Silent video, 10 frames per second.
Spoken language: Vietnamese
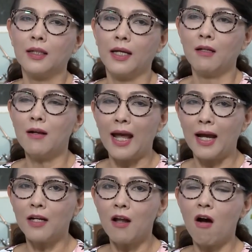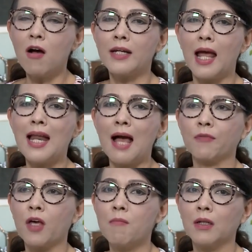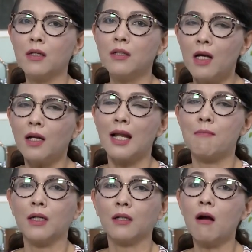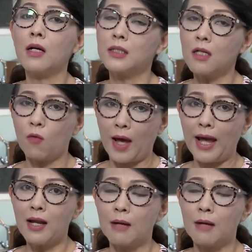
Thì có lẽ cái đó để làm cho mình, thứ nhất là mình có cái sức khỏe,